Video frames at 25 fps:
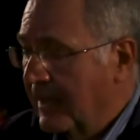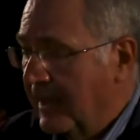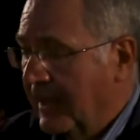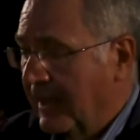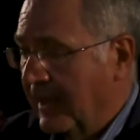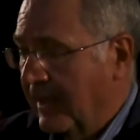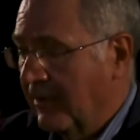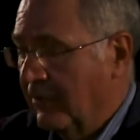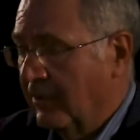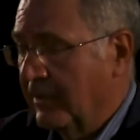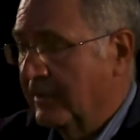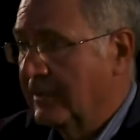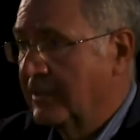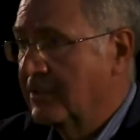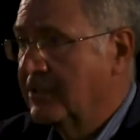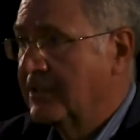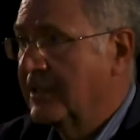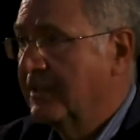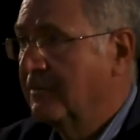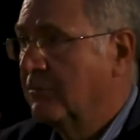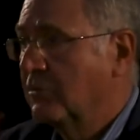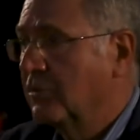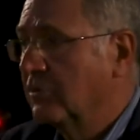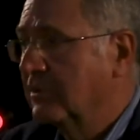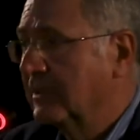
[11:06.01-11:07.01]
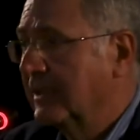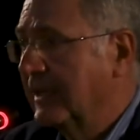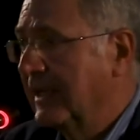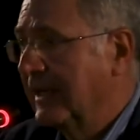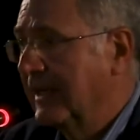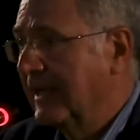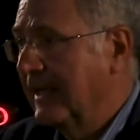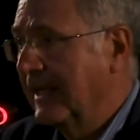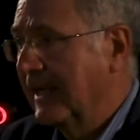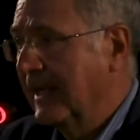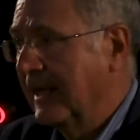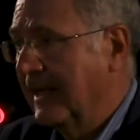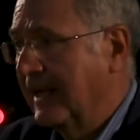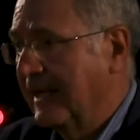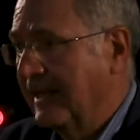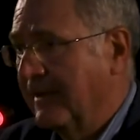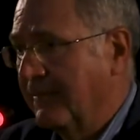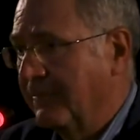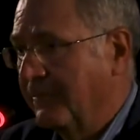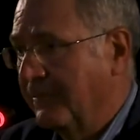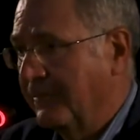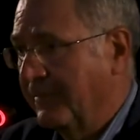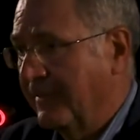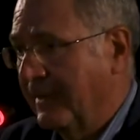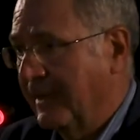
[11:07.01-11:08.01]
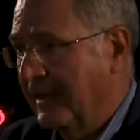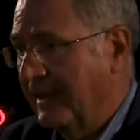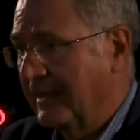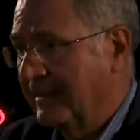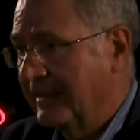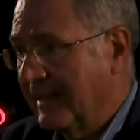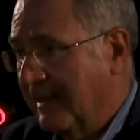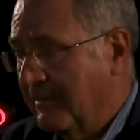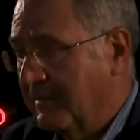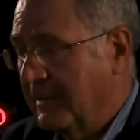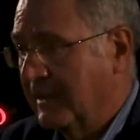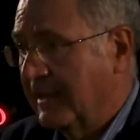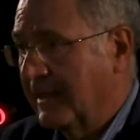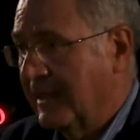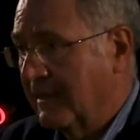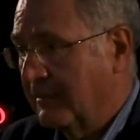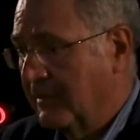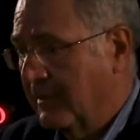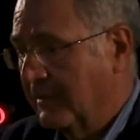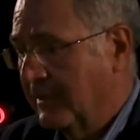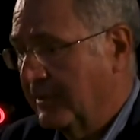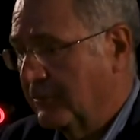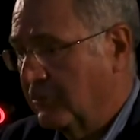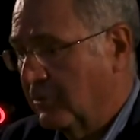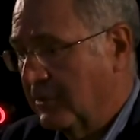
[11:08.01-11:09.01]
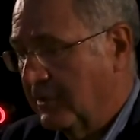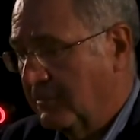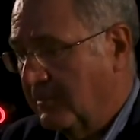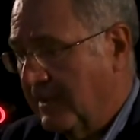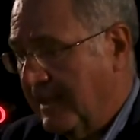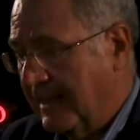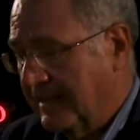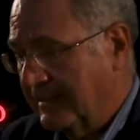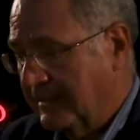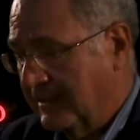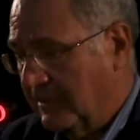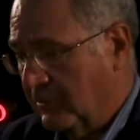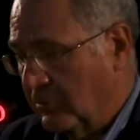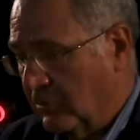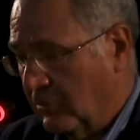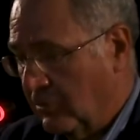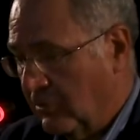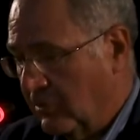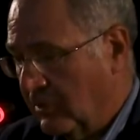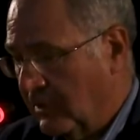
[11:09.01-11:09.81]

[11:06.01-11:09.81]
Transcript: Allora, dicevo del mm, tema del cambiamento climatico,